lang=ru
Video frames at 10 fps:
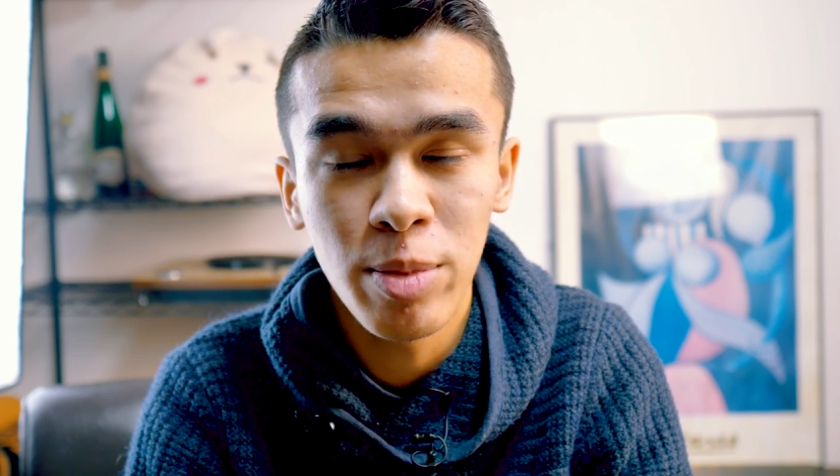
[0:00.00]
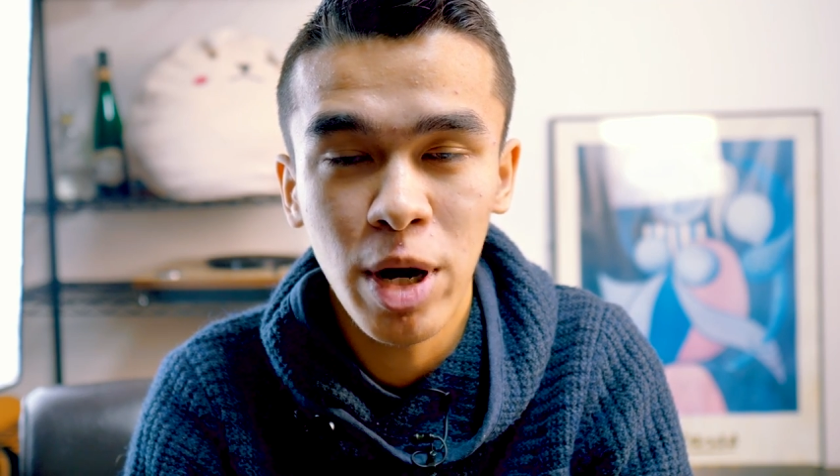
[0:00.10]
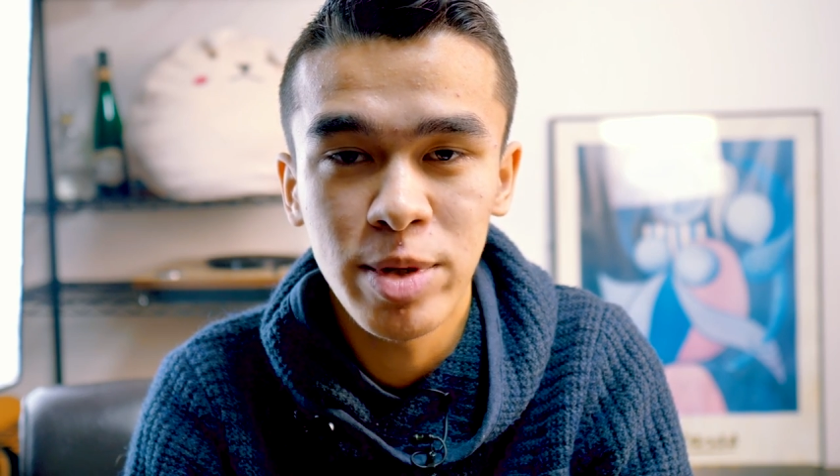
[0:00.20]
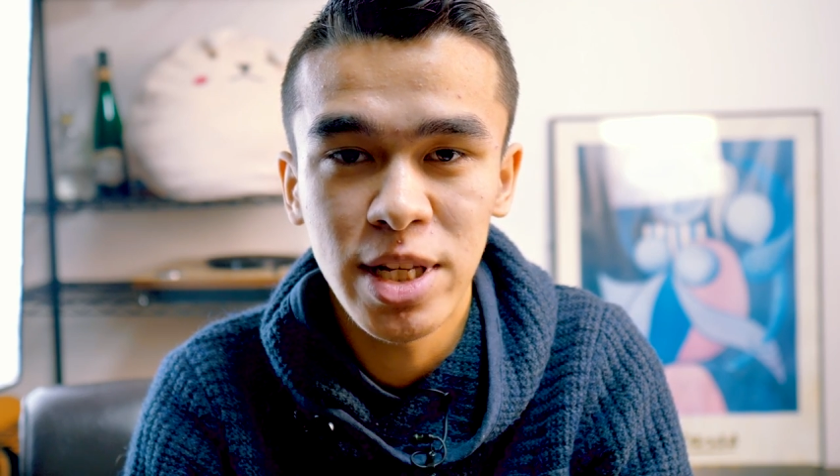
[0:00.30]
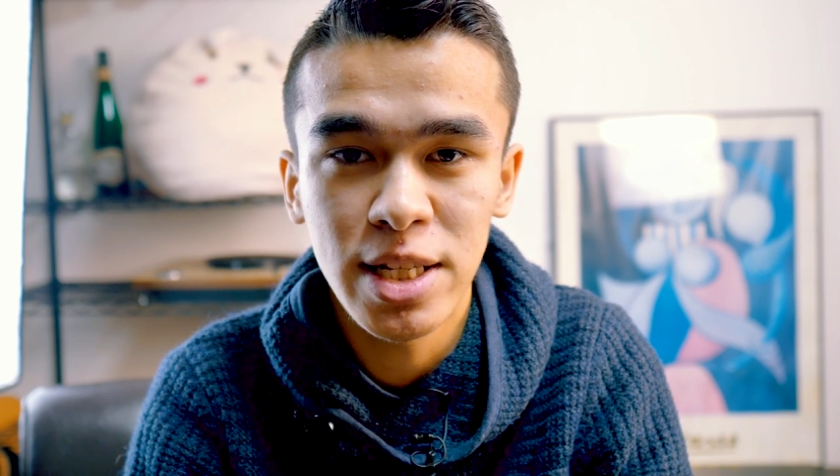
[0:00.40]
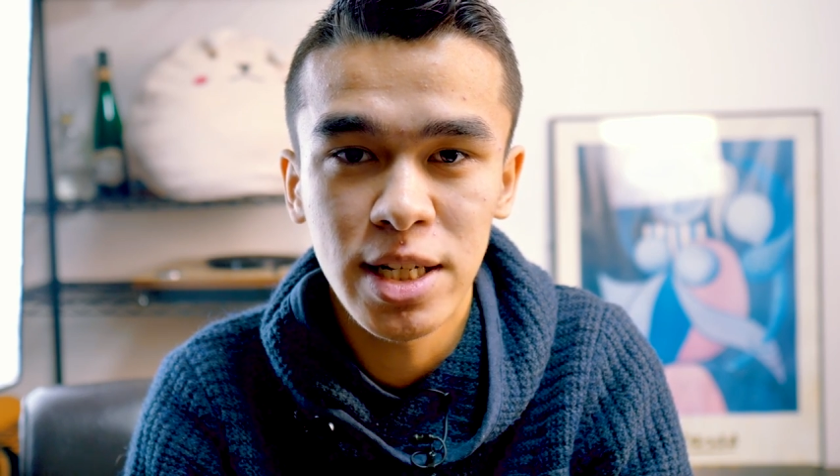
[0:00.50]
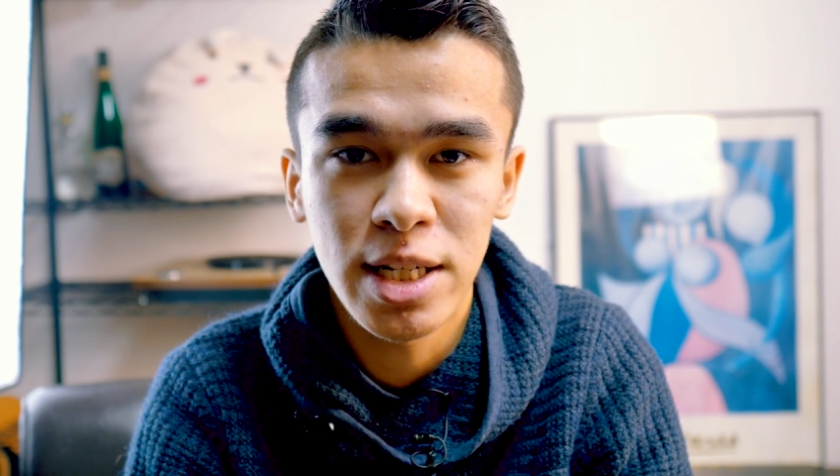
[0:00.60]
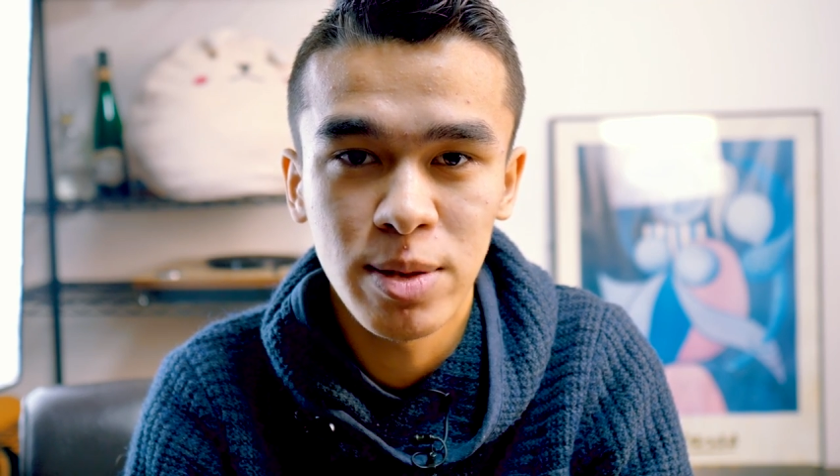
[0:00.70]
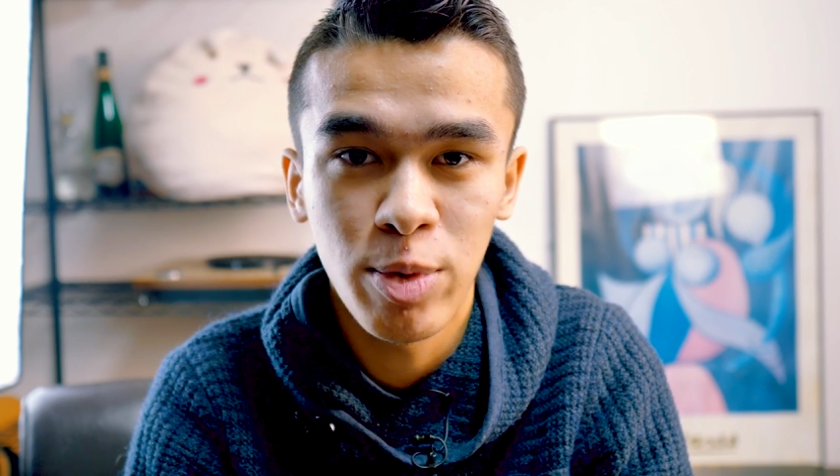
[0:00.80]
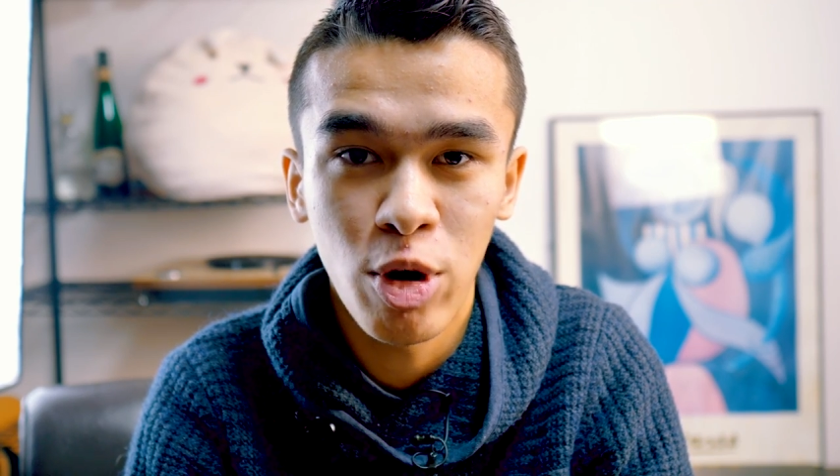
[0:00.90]
Мы
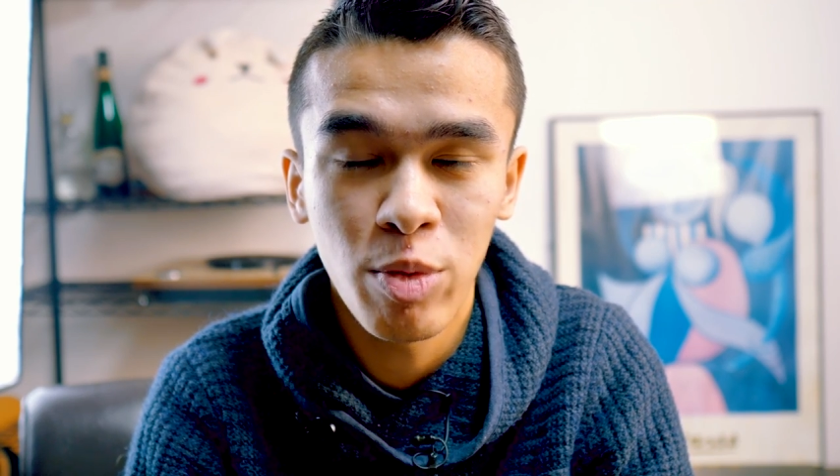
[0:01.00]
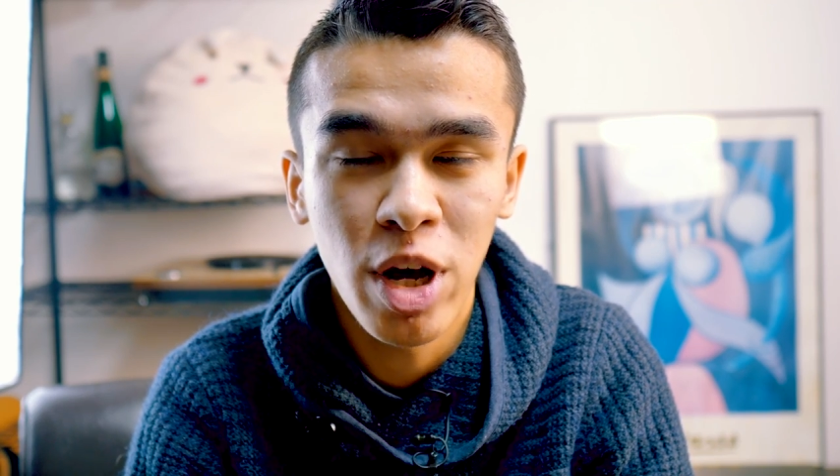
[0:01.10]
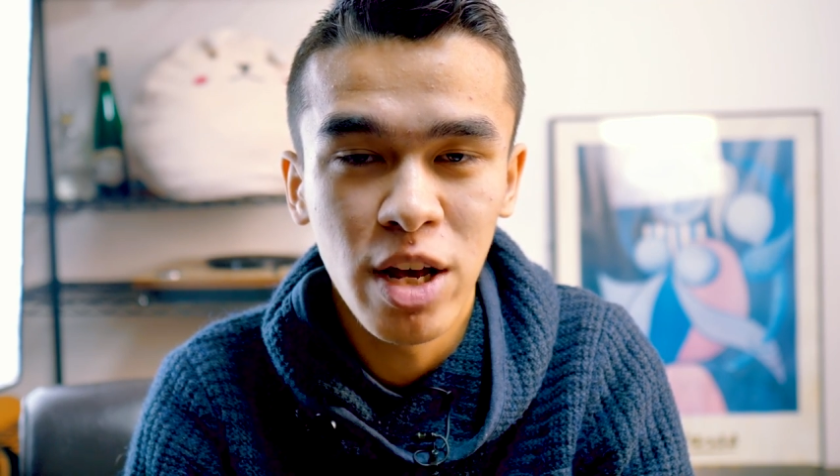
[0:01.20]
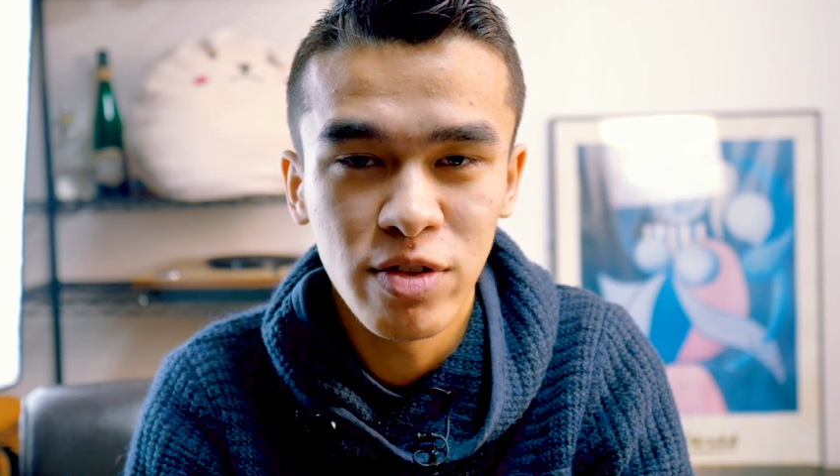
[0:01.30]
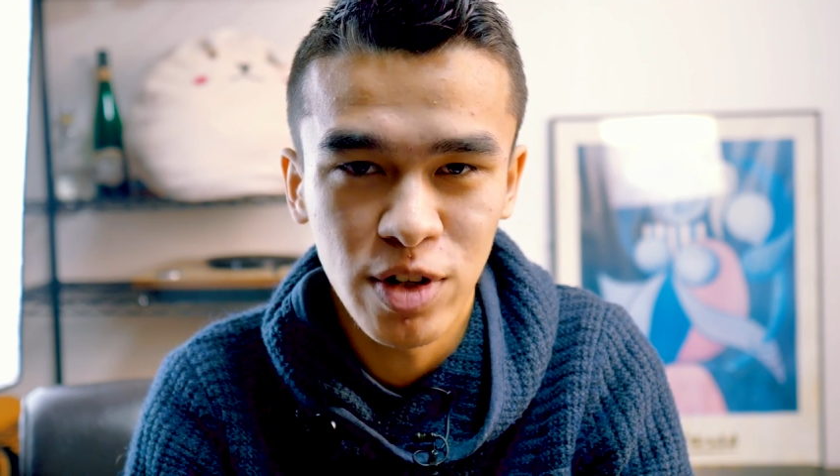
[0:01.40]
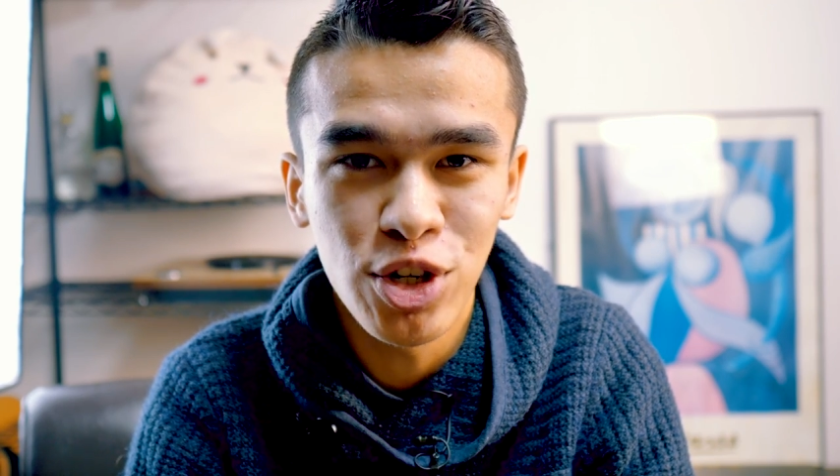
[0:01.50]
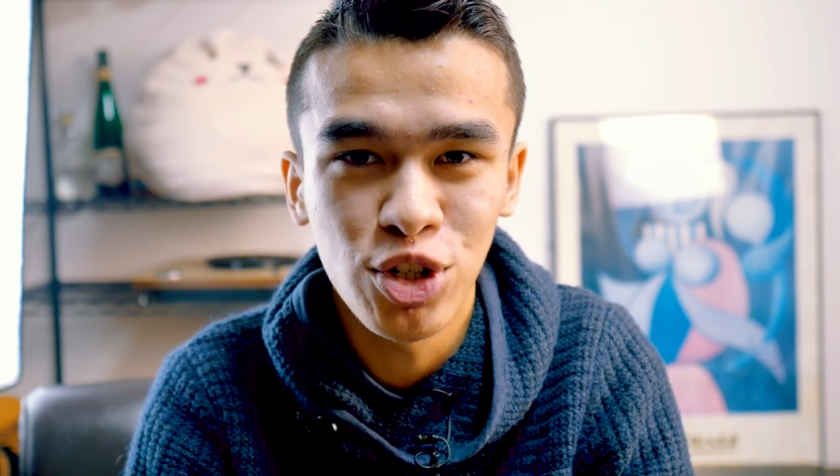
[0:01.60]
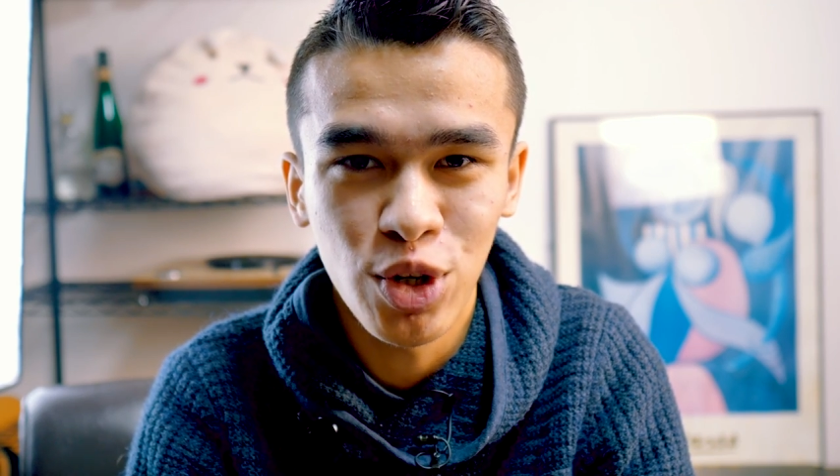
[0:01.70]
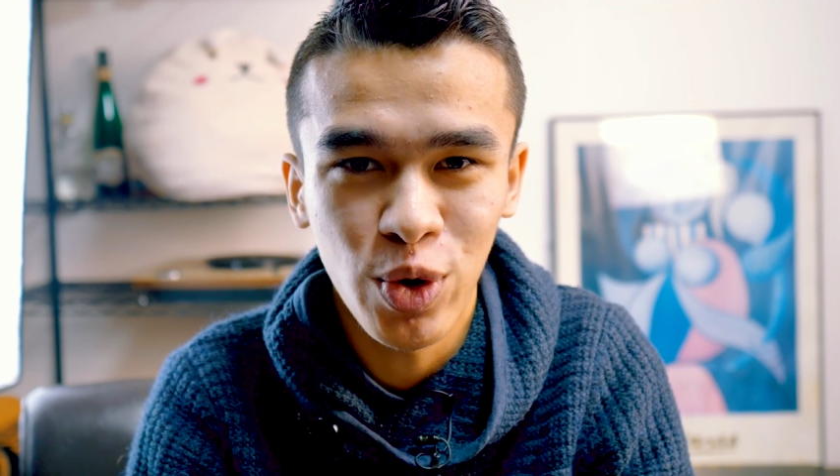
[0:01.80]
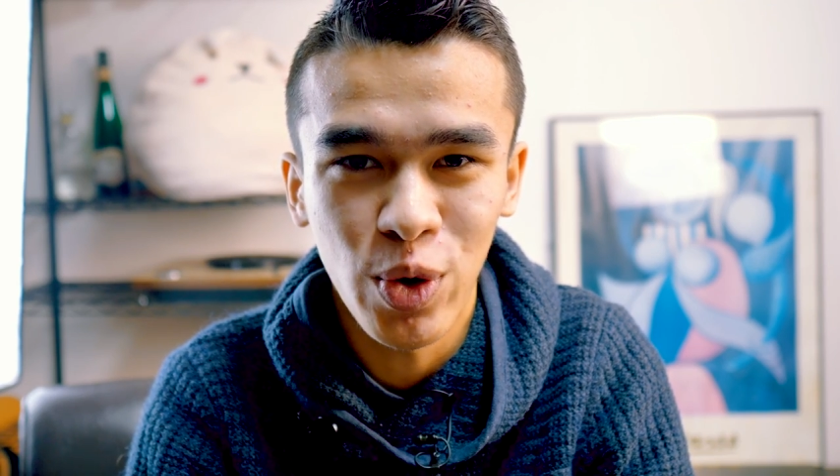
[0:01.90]
обязательно разберем в
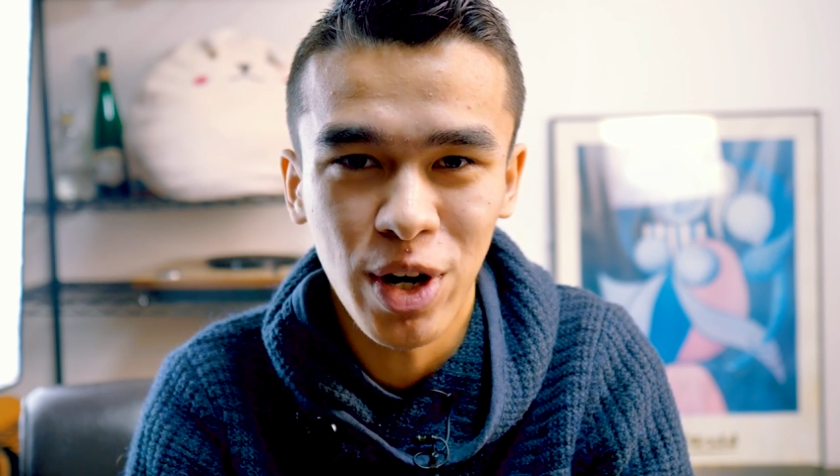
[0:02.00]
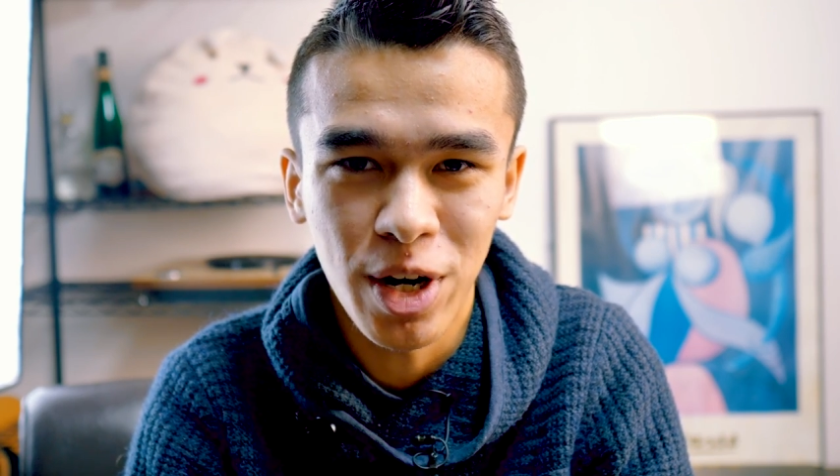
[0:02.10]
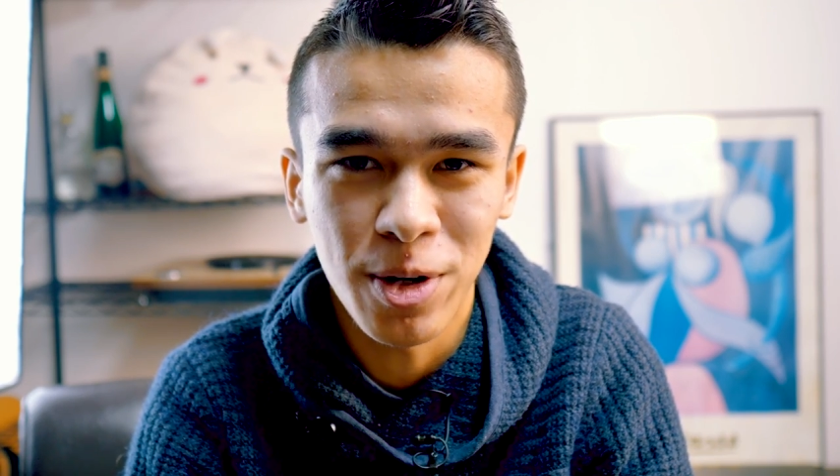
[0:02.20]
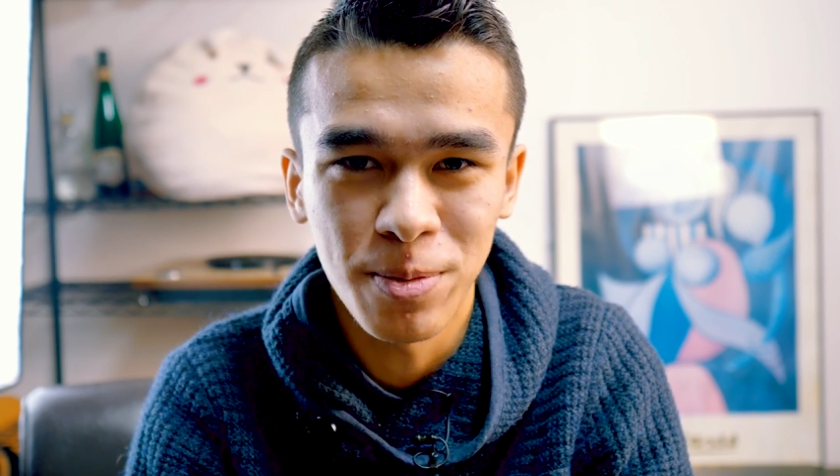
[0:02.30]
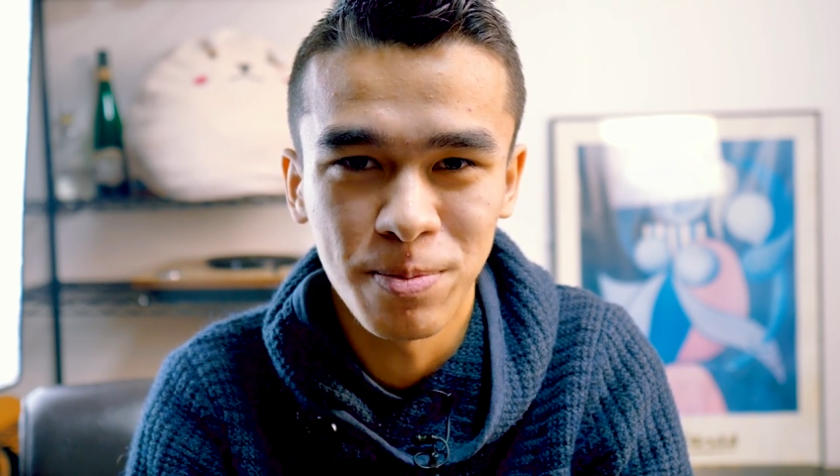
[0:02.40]
следующих уроках.